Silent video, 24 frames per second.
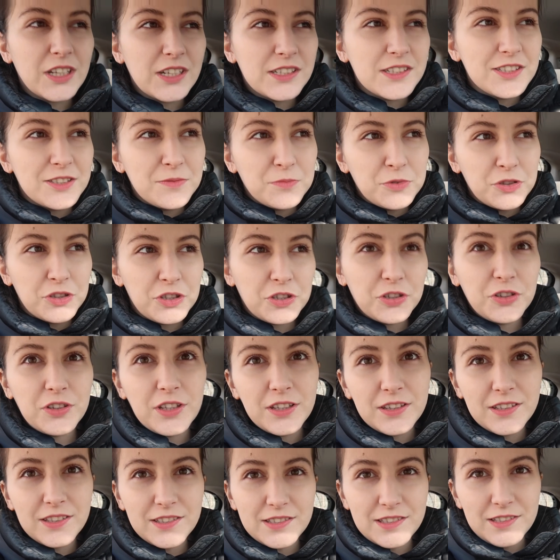Teraz jedziemy do tego
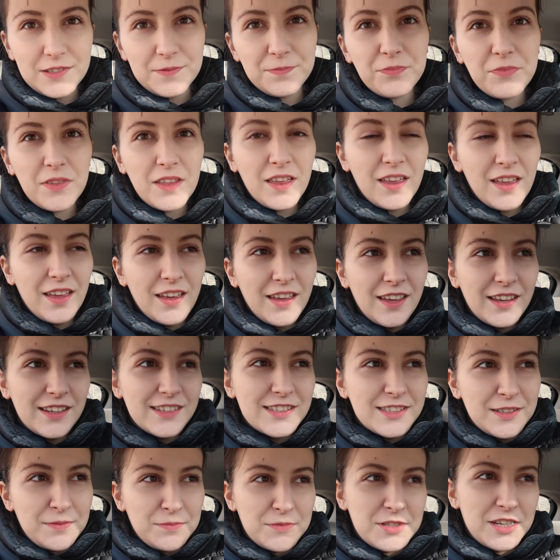dentysty.
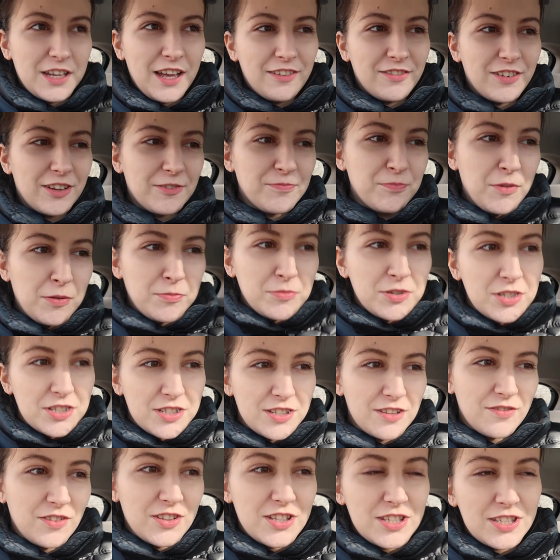Jestem ciekawa. Mamy
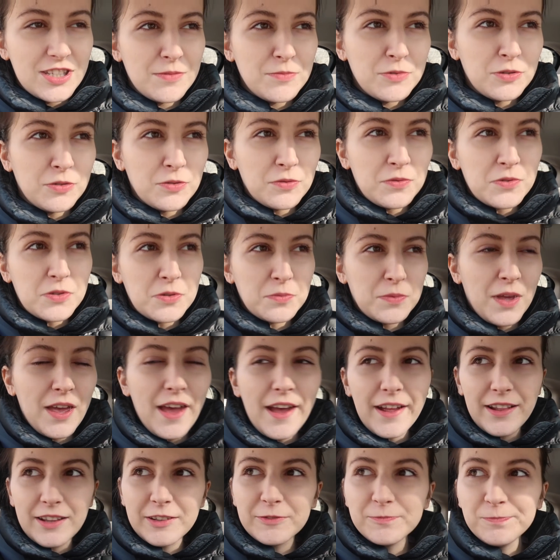jeszcze 20 minut w sumie,
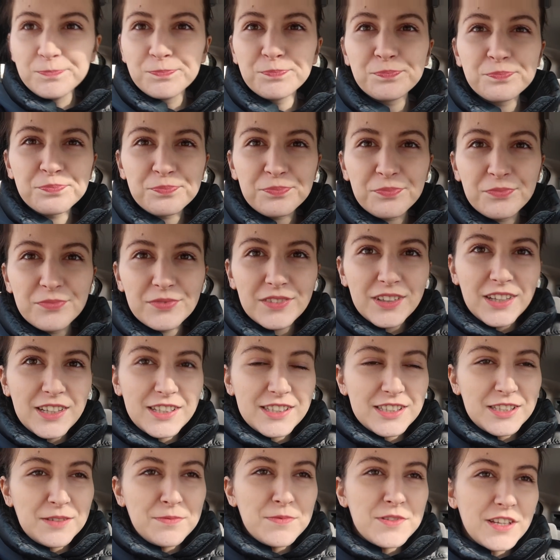ale
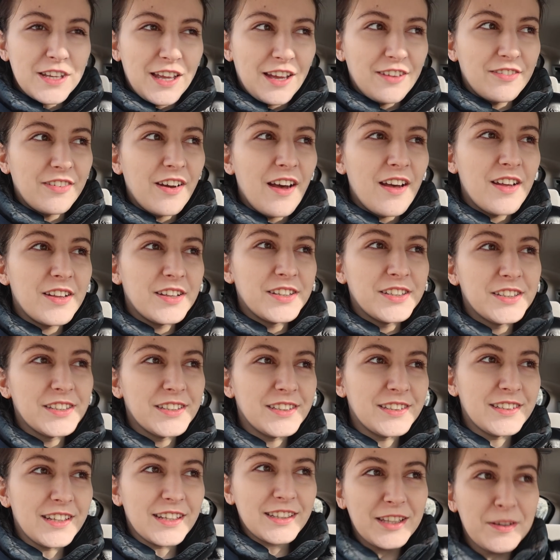jestem ciekawa,
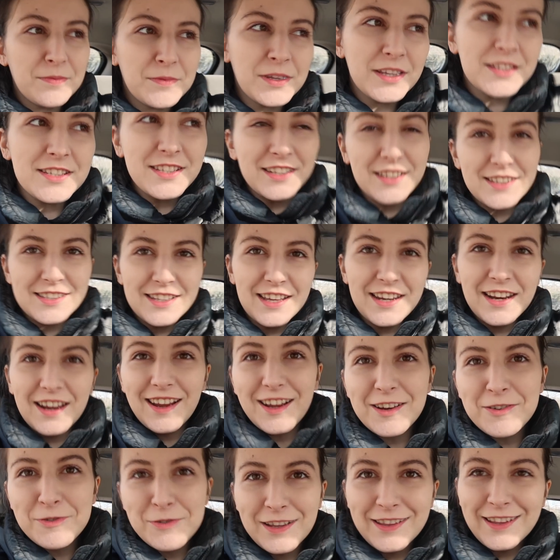jak tam Jasiek
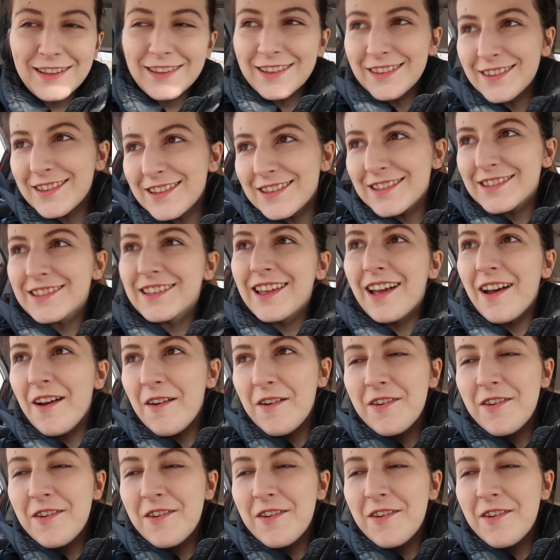zareaguje na dentystę.